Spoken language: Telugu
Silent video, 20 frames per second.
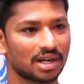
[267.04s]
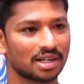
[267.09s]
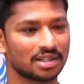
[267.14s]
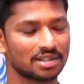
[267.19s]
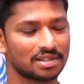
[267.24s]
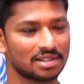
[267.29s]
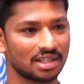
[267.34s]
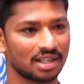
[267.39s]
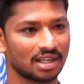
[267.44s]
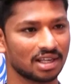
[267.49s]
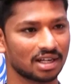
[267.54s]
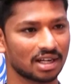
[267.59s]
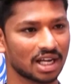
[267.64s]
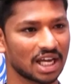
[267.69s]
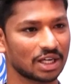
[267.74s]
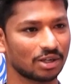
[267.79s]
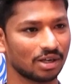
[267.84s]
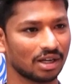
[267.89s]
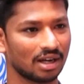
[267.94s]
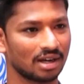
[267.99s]
పార్టీ సీనియర్
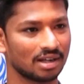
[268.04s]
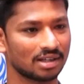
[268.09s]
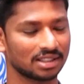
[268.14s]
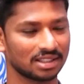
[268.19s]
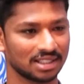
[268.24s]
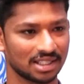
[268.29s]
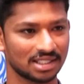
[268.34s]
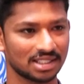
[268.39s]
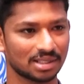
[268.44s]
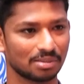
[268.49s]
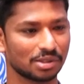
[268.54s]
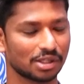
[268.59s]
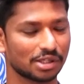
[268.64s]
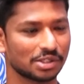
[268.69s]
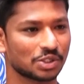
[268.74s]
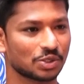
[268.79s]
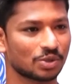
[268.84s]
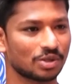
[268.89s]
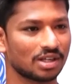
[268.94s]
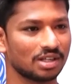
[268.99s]
నాయకులుగా ఏం
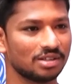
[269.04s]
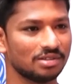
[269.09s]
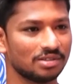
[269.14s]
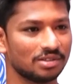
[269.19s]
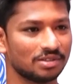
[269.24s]
చెప్పదలుచుకున్నారు